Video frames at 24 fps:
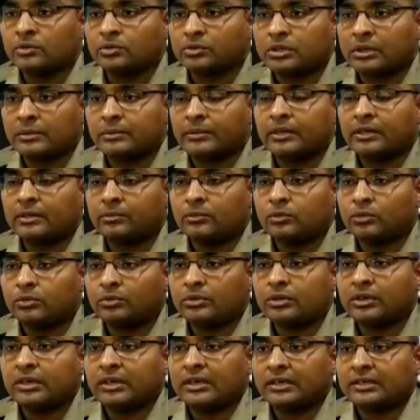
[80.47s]
उसके बाद हम
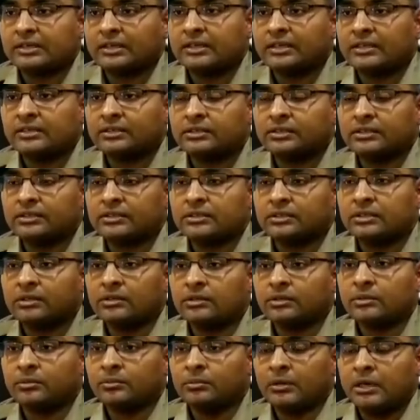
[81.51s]
लोगों ने लगातार इस चीज़
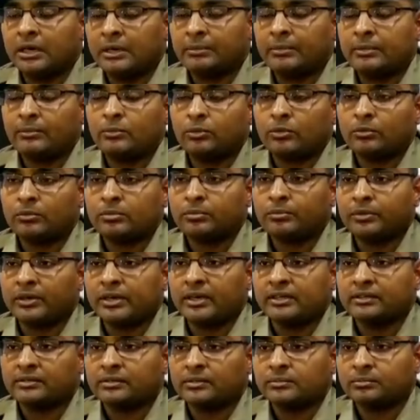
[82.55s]
के बारे में हम लोग
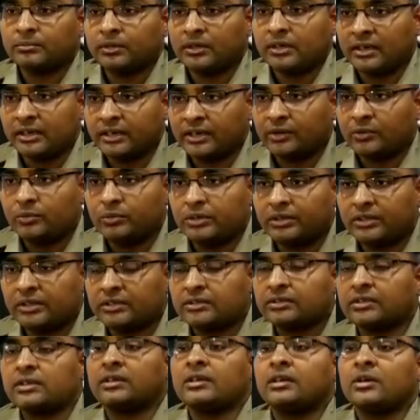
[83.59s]
प्रयास में लगे हुए
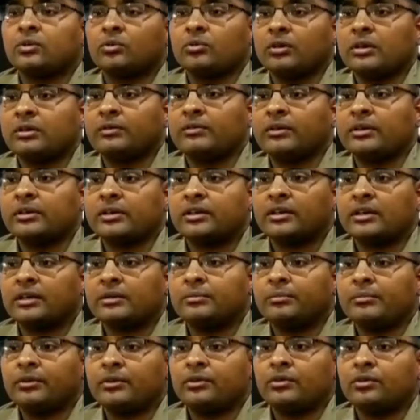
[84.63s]
थे इस घटना को अनावरण
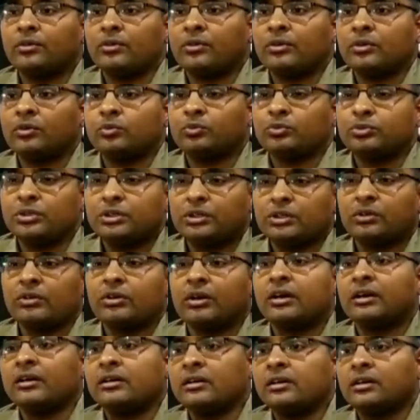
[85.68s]
करने में और उसी
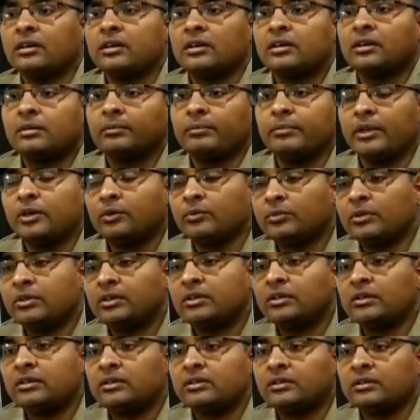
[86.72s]
दौरान
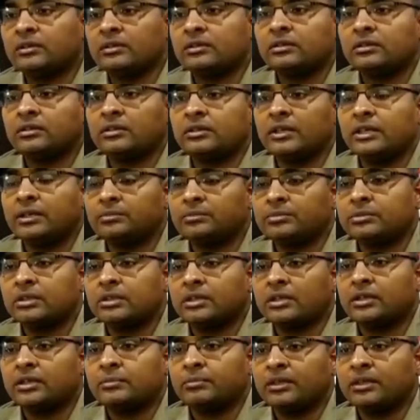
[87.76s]
मैनुअल टीम्स
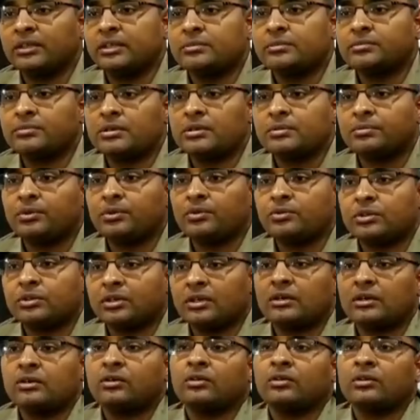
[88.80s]
के माध्यम से भी
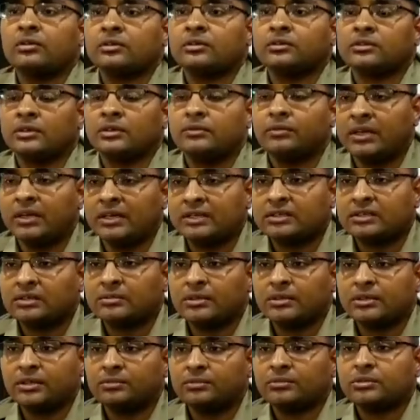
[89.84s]
उसके और सर्विलांस
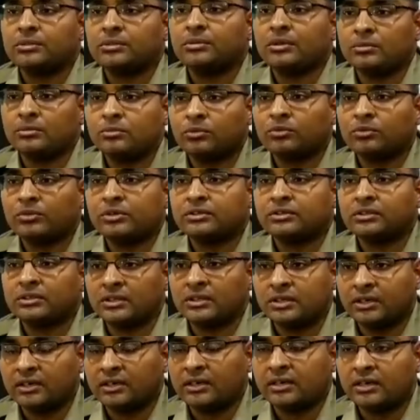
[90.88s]
के माध्यम से भी हम लोगों ने इस
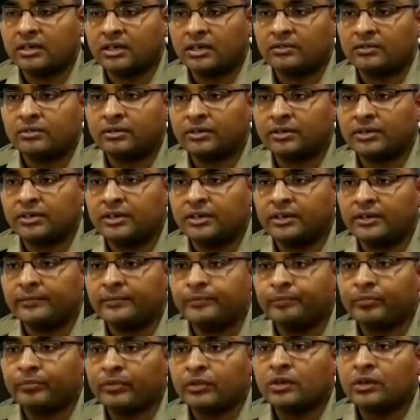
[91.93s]
घटना का अनावरण किया है